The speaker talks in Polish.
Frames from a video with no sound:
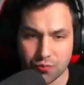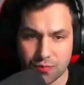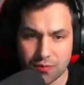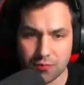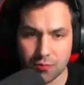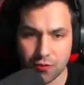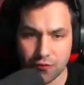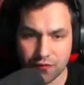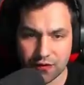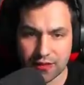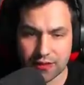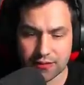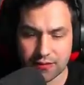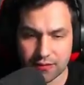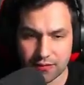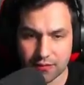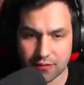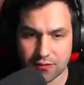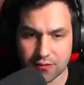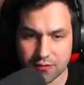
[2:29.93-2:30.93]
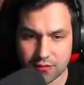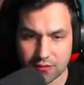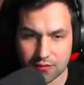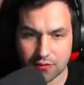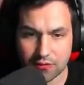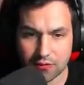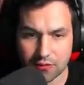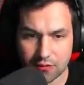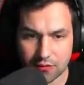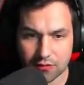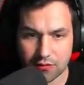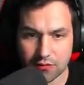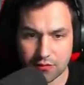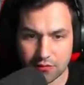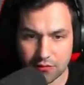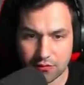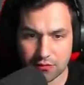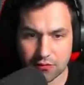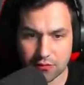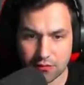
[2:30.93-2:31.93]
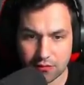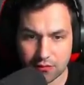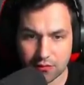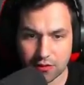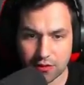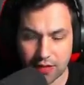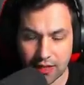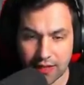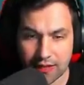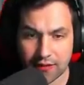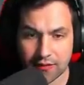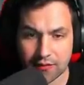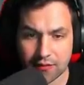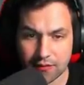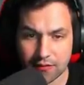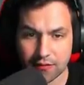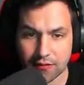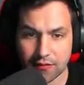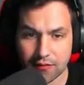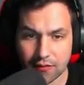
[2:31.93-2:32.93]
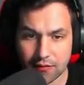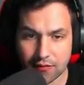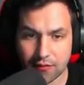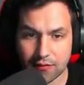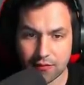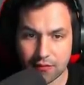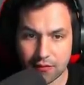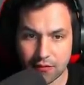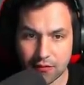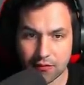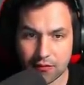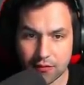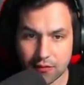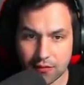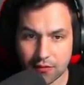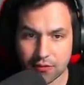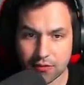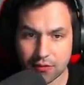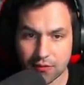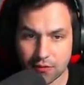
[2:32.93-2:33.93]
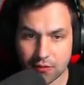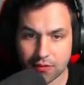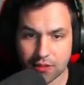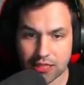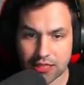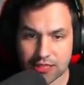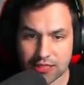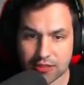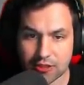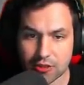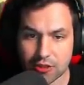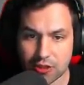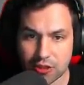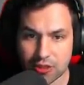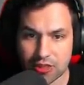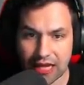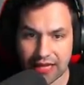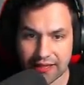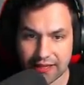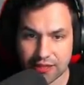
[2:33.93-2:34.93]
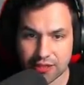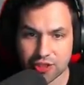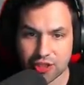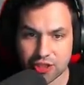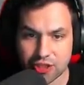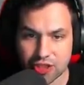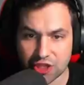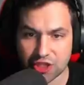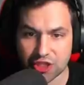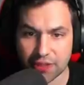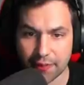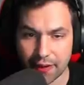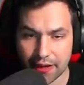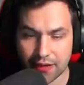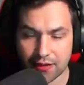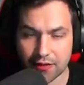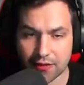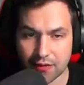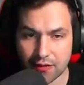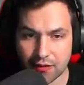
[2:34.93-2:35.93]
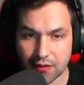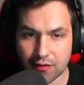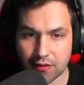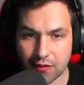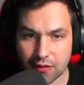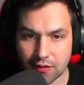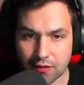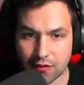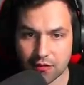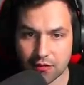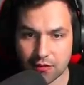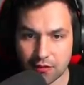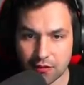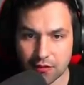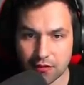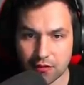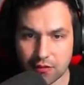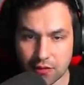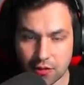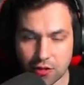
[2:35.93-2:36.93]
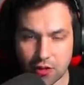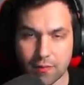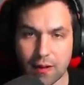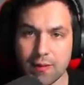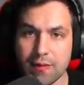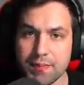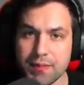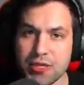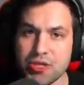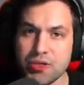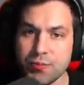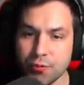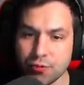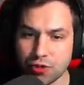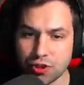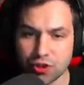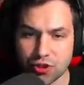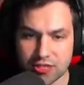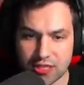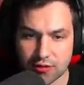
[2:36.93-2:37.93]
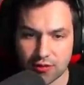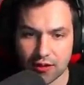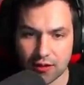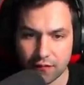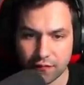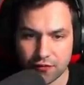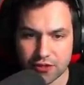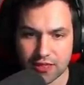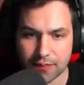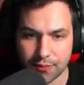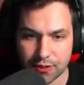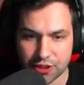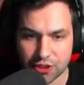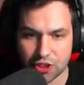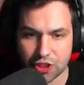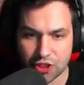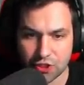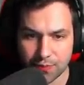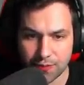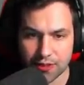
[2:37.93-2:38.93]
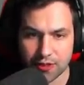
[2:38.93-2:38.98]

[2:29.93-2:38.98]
mi mówi... Tak, ma bloków, policzyłem. Ile? 55. Jest y, danych, czy jeszcze trzeba? Danych. No to mamy 5,5 tysiąca dolarów już zapłaciliśmy,